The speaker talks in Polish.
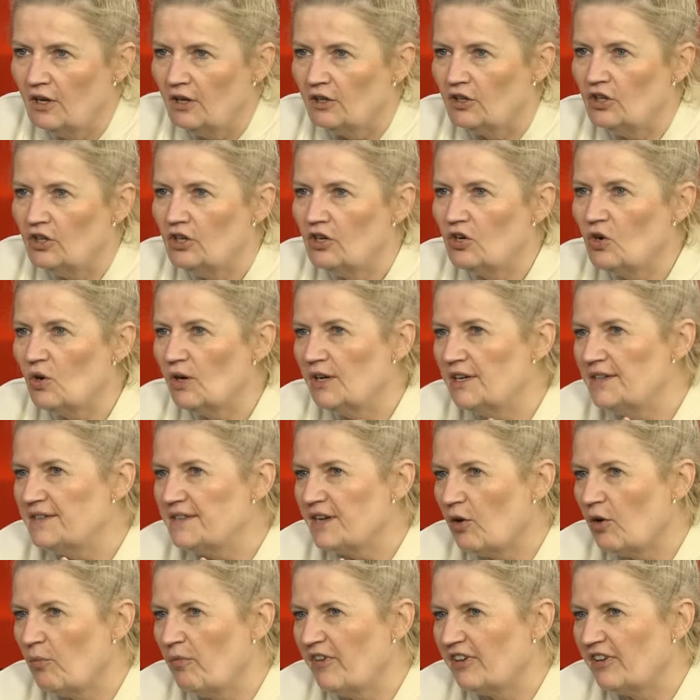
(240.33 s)
i
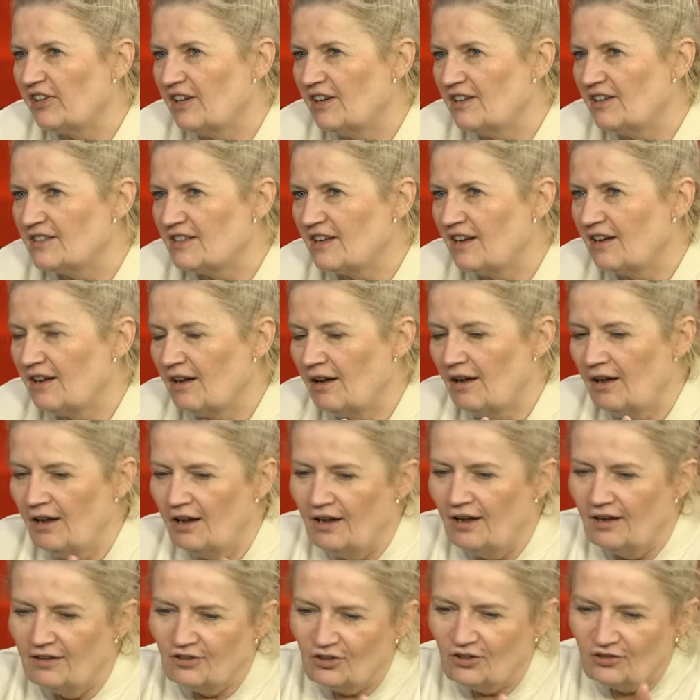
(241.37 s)
Koalicja Obywatelska,
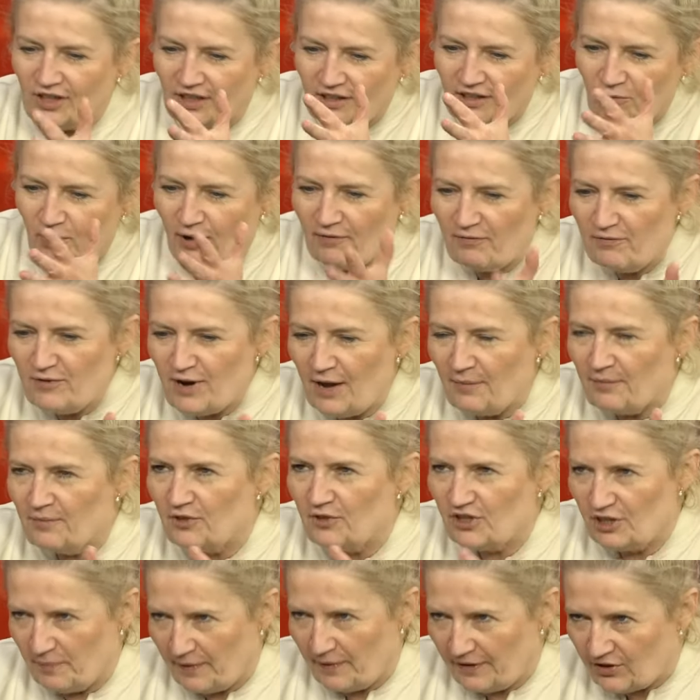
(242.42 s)
no tak łeb w łeb.
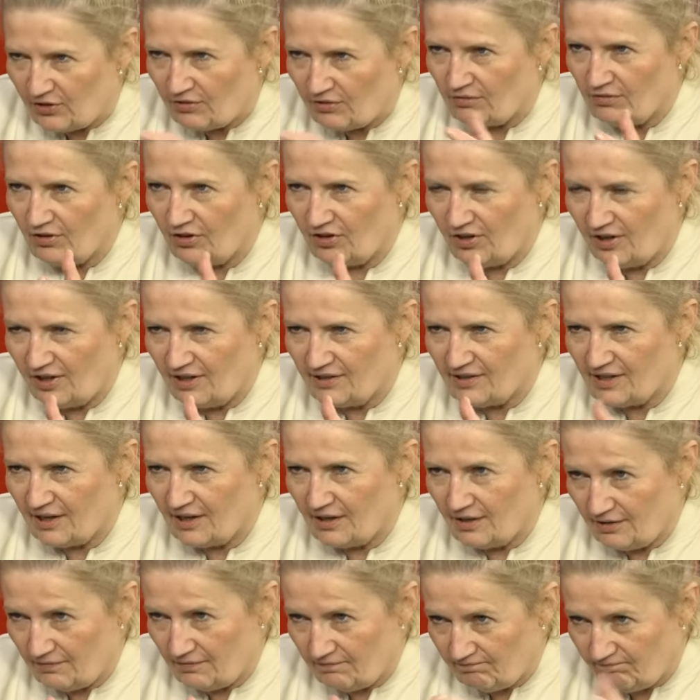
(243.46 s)
Myśli pan, że to no, trochę jest tak
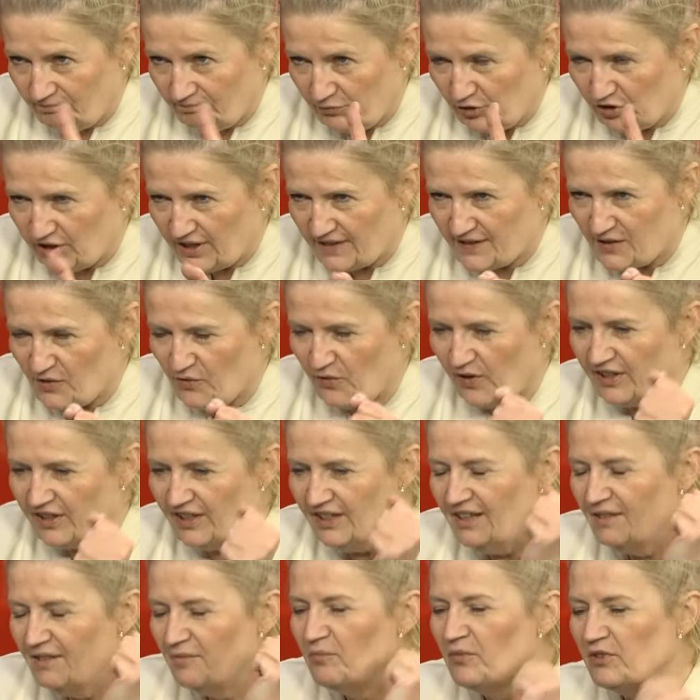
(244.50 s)
pani jest
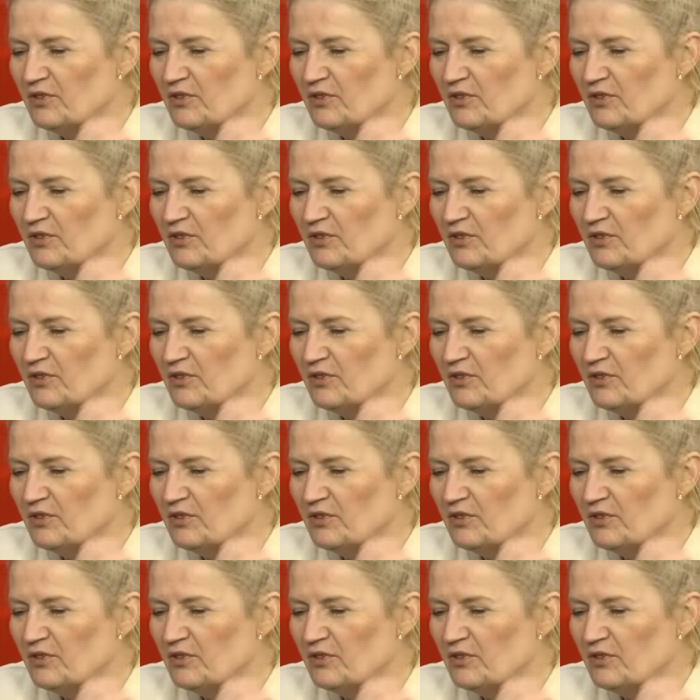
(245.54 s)
podrasowane,